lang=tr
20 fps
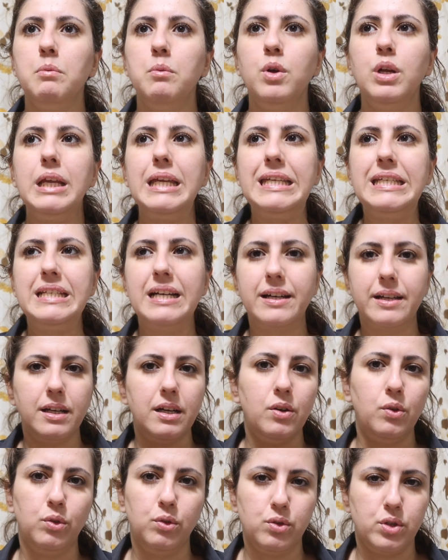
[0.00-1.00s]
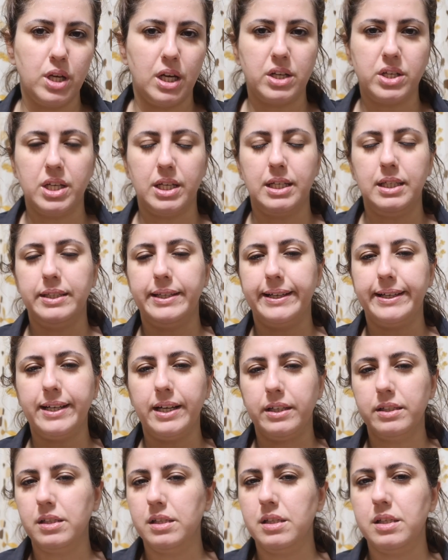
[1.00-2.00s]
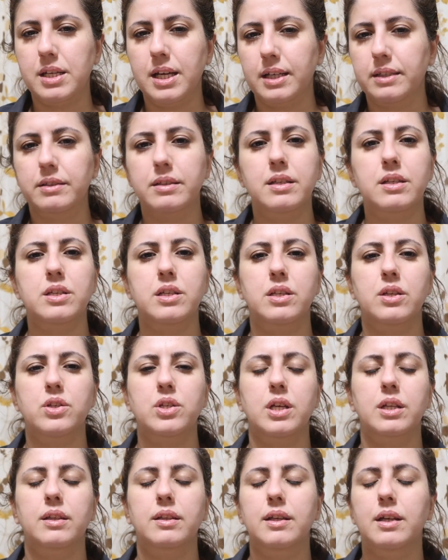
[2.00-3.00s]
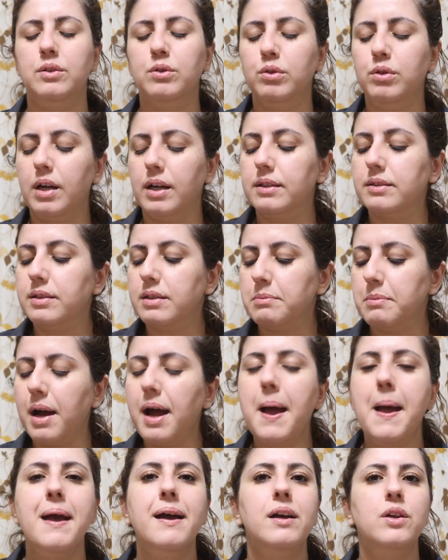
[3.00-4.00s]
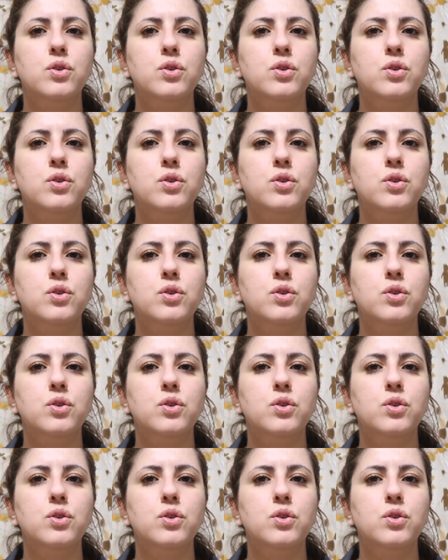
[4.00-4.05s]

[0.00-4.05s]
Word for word: böyle yara olacak şekilde kanayacak derecede çatlayan dudaklarıma